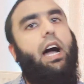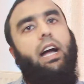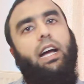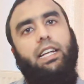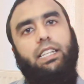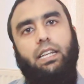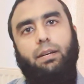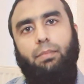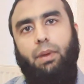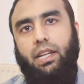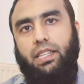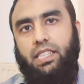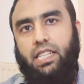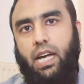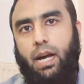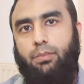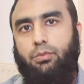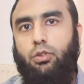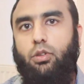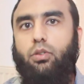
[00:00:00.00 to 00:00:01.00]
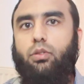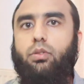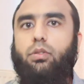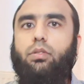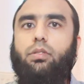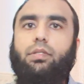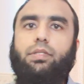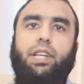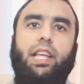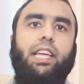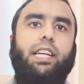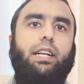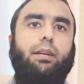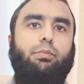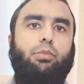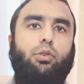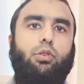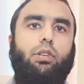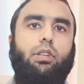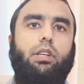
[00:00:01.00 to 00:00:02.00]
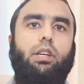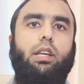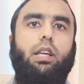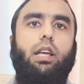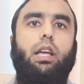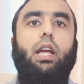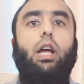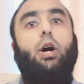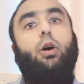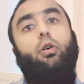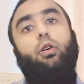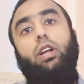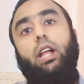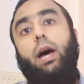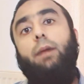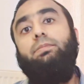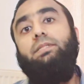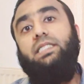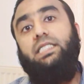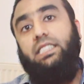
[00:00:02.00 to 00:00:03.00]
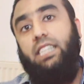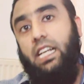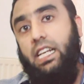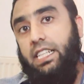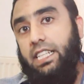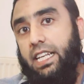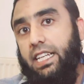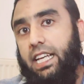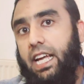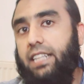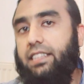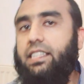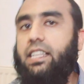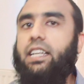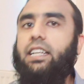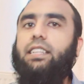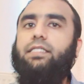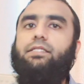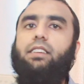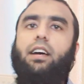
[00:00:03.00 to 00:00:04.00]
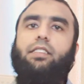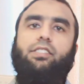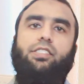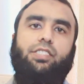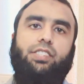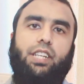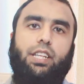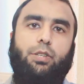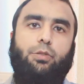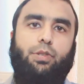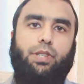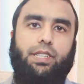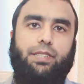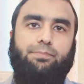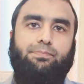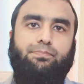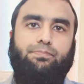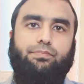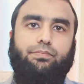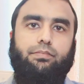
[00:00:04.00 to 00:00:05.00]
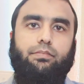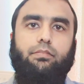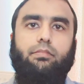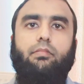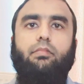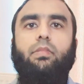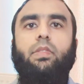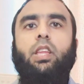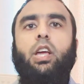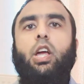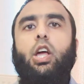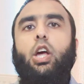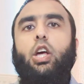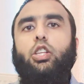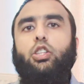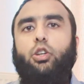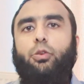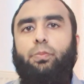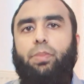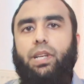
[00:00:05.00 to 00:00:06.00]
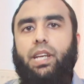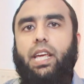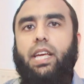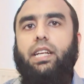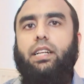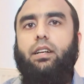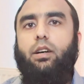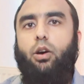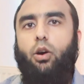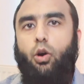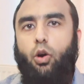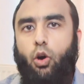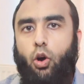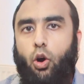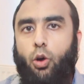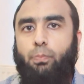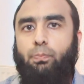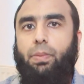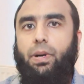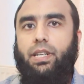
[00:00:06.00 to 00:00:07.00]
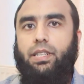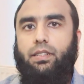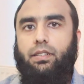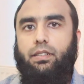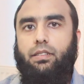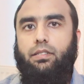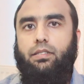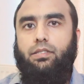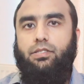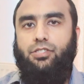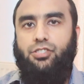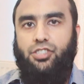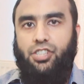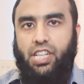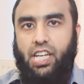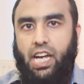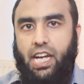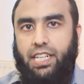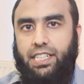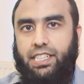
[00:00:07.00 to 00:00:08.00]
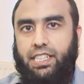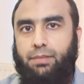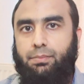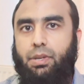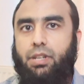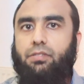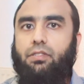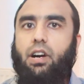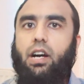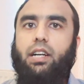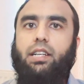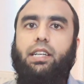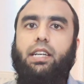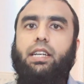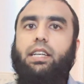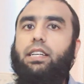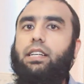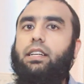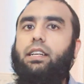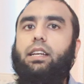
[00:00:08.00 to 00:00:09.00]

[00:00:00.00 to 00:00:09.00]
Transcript: अगर ये बातें आपको नहीं कबूल और आप स्टिल ये कहते हैं कि साजिश नहीं हुई तो फिर एक ओपन जे बनवा के